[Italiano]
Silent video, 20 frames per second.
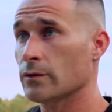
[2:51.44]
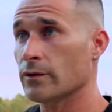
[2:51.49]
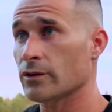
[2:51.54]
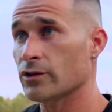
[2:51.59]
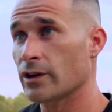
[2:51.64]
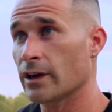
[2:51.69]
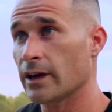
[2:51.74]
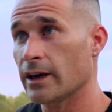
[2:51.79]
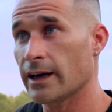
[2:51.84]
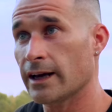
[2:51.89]
dove
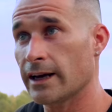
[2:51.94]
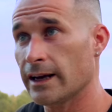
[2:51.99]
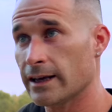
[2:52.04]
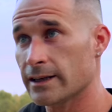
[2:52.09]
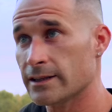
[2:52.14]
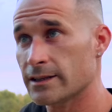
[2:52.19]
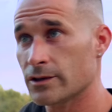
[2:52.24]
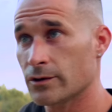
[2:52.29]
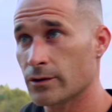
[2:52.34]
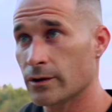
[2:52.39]
c'è
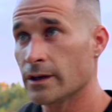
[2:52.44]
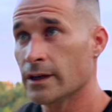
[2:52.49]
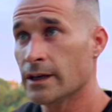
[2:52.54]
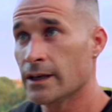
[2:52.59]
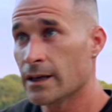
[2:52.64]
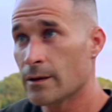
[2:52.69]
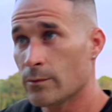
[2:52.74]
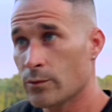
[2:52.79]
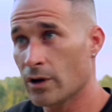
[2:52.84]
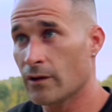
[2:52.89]
Alessio,
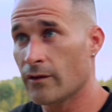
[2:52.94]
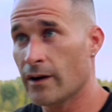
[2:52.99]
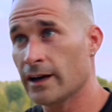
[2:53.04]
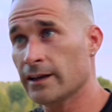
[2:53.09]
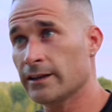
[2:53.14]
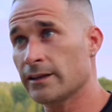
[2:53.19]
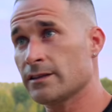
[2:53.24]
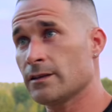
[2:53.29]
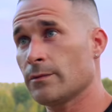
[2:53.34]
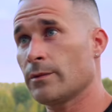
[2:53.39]
più
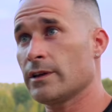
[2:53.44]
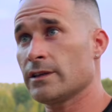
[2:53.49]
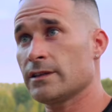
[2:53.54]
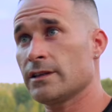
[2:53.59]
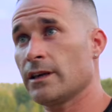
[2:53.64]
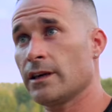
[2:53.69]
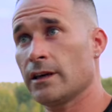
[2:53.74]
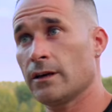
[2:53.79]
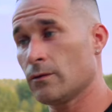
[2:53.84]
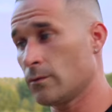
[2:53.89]
avanti si
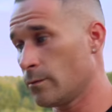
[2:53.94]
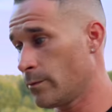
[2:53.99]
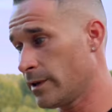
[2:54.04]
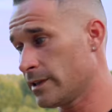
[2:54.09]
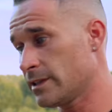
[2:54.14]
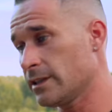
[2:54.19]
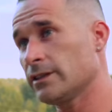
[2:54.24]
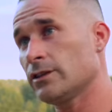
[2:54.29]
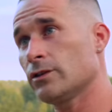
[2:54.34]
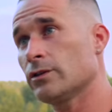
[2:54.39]
prese un
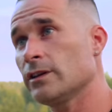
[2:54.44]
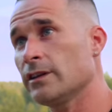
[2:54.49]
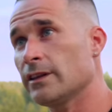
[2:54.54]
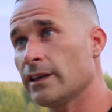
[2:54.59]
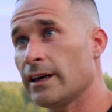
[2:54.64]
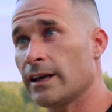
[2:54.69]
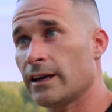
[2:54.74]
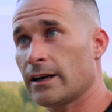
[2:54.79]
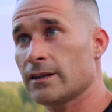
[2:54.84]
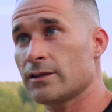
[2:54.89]
pezzettino di
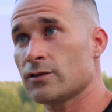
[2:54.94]
terra,